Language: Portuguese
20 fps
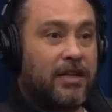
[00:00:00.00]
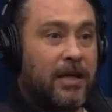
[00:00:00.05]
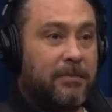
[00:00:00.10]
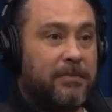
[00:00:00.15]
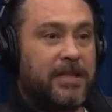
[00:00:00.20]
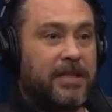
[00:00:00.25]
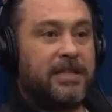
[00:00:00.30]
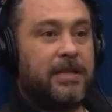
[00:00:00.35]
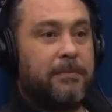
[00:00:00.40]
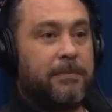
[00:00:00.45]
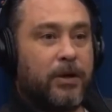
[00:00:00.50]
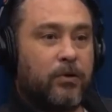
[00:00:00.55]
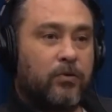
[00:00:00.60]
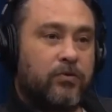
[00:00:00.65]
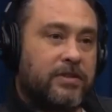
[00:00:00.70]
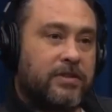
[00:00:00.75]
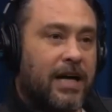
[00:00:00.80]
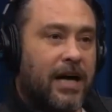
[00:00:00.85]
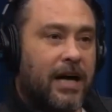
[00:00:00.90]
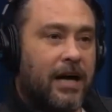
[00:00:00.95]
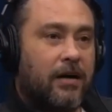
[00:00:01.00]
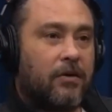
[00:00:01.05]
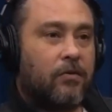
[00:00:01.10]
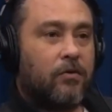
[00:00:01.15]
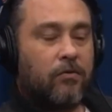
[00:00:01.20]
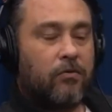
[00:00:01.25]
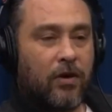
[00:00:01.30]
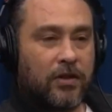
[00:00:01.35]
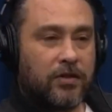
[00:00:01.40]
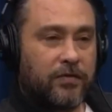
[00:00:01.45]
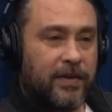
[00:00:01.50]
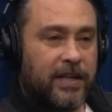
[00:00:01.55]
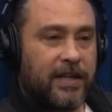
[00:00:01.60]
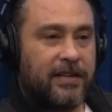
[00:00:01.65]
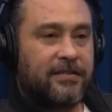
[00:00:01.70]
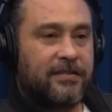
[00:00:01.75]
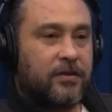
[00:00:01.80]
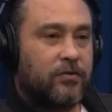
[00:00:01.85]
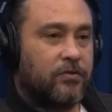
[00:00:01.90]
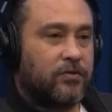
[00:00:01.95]
da menina perguntar qual a
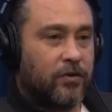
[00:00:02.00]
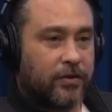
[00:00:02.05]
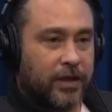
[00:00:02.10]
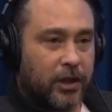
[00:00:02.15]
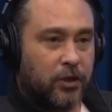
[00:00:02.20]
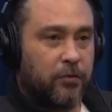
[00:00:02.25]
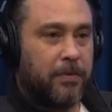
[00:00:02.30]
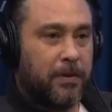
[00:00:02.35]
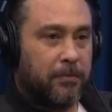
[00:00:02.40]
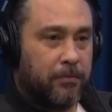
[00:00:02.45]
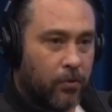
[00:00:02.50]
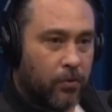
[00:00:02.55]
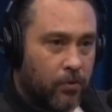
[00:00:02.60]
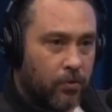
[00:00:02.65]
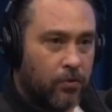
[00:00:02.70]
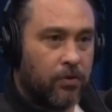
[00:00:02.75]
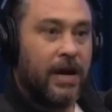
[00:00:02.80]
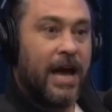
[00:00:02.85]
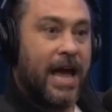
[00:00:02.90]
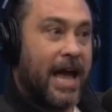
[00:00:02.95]
diferença não sei o que do bambu,